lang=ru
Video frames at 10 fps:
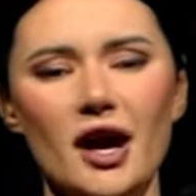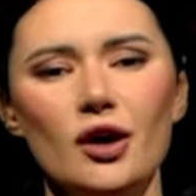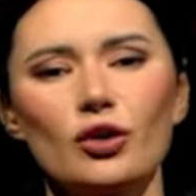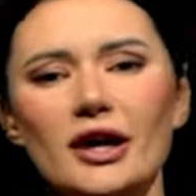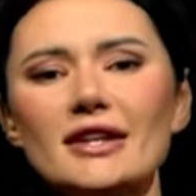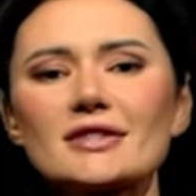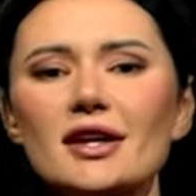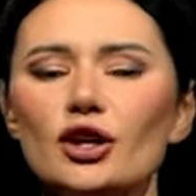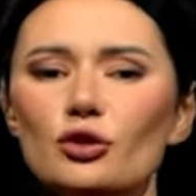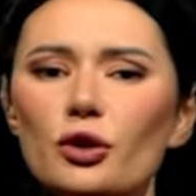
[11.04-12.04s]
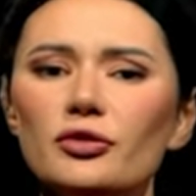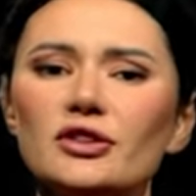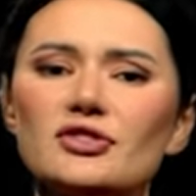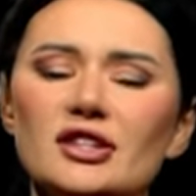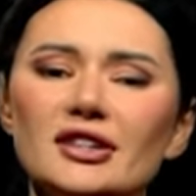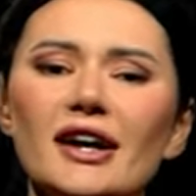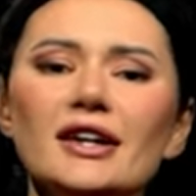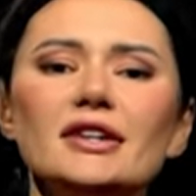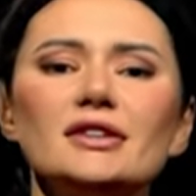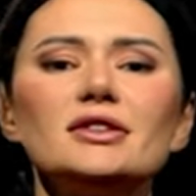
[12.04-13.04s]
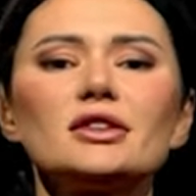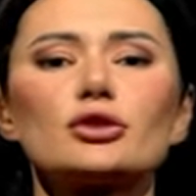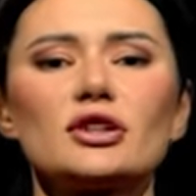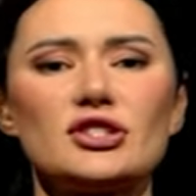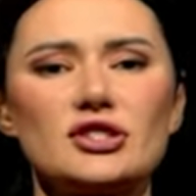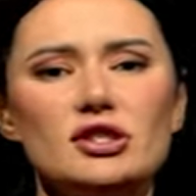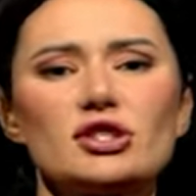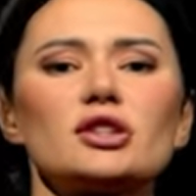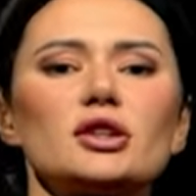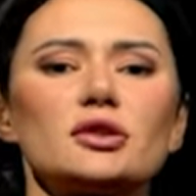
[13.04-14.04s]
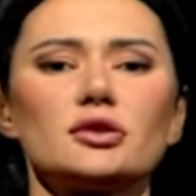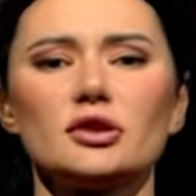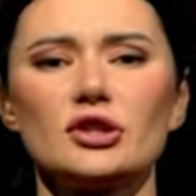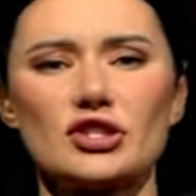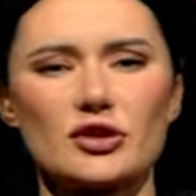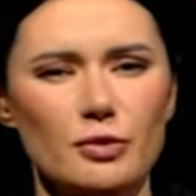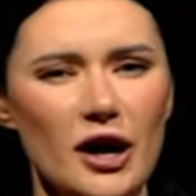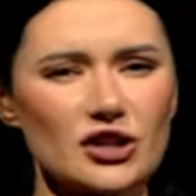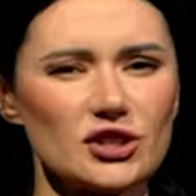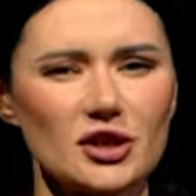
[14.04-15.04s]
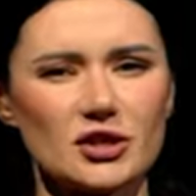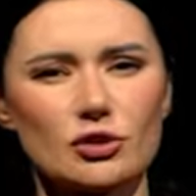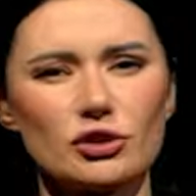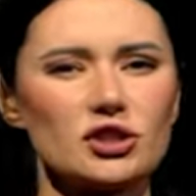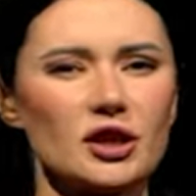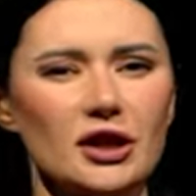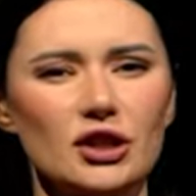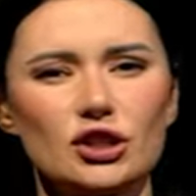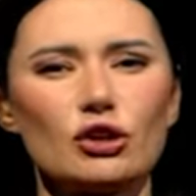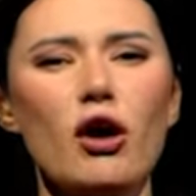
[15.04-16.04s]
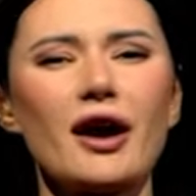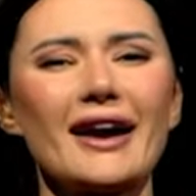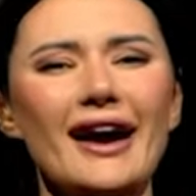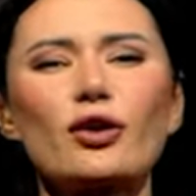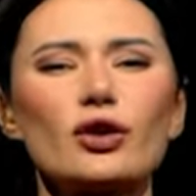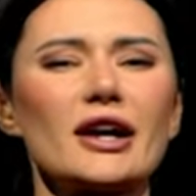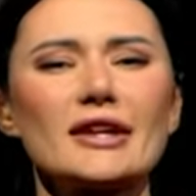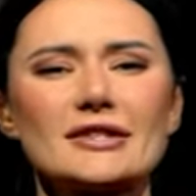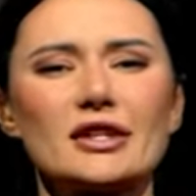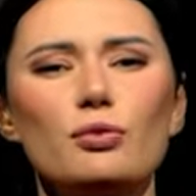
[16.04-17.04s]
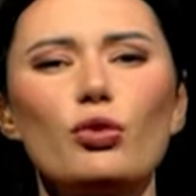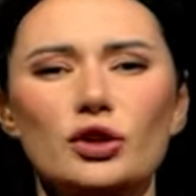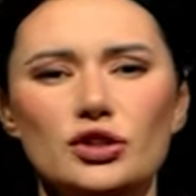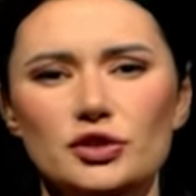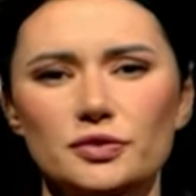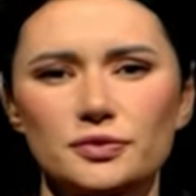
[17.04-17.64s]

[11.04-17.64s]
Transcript: Украинская любовь — это всегда натуралистично. Смачно, сочно, горячо, как украинский борщ.